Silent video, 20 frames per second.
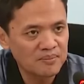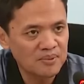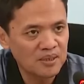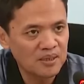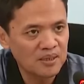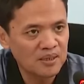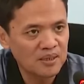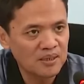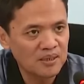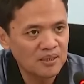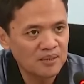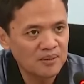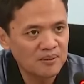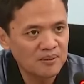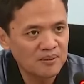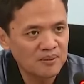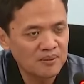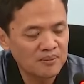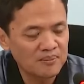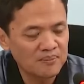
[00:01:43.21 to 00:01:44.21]
uh,
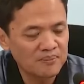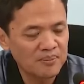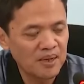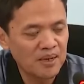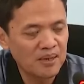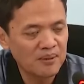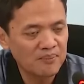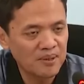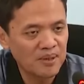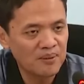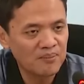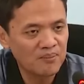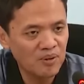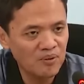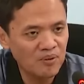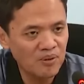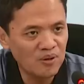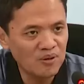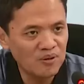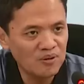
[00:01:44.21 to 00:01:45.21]
Pak
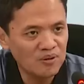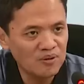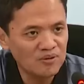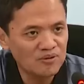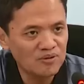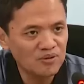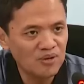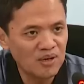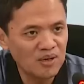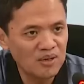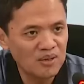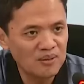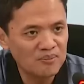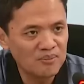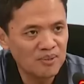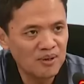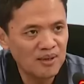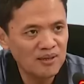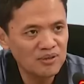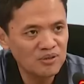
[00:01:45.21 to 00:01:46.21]
Prabowo soal
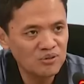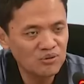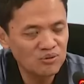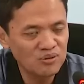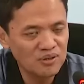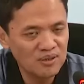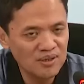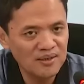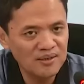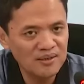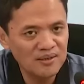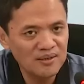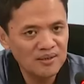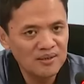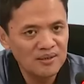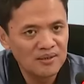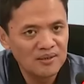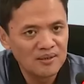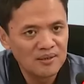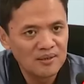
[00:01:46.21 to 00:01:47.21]
melanjutkan
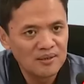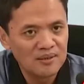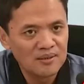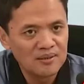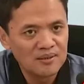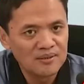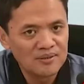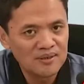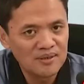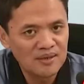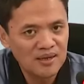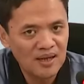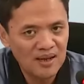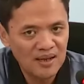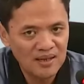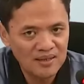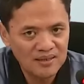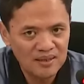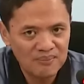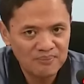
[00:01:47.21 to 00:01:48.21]

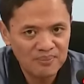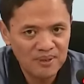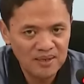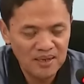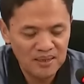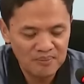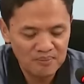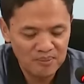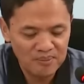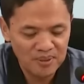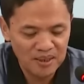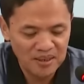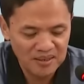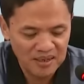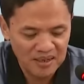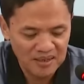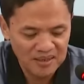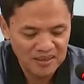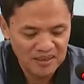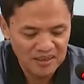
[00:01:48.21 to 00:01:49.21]
segala capaian
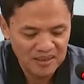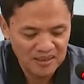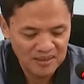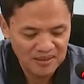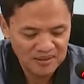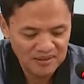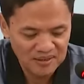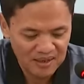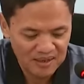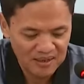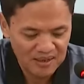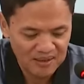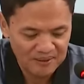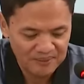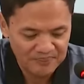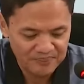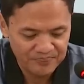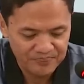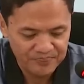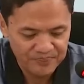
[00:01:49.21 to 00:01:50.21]
pemerintahan yang ada sekarang
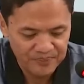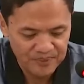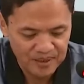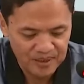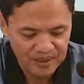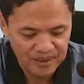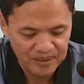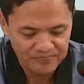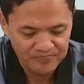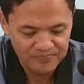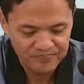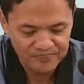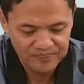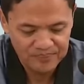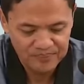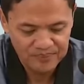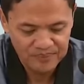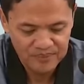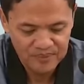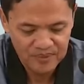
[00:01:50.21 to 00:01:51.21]
ya
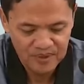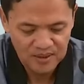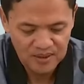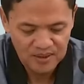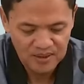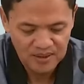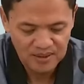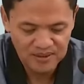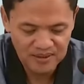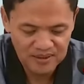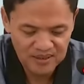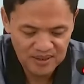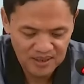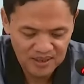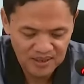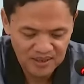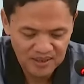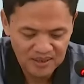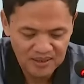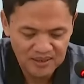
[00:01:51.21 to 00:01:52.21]

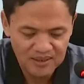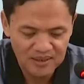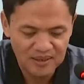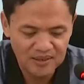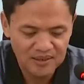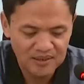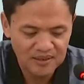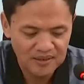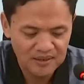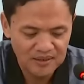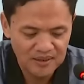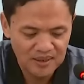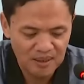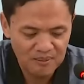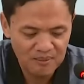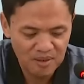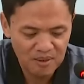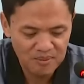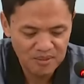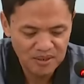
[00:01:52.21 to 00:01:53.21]
intinya ya
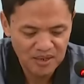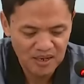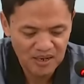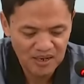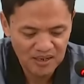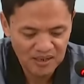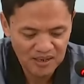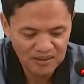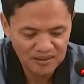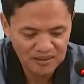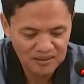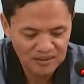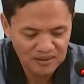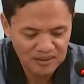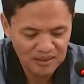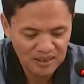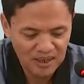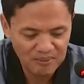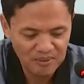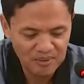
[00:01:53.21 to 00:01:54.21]
kami
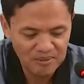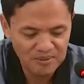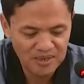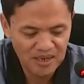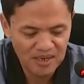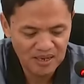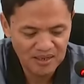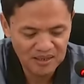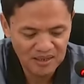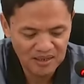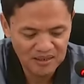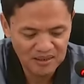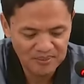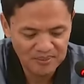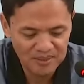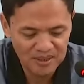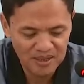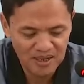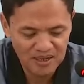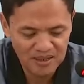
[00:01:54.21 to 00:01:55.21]
menyerahkan, kami menyarankan
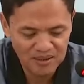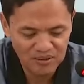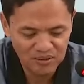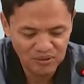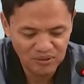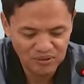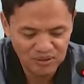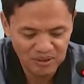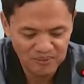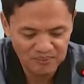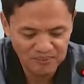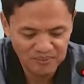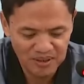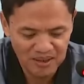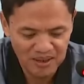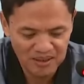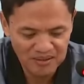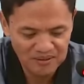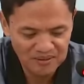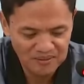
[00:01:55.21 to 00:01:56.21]
kepada rakyat untuk tetap
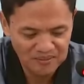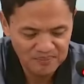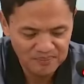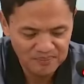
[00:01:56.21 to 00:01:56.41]
tenang,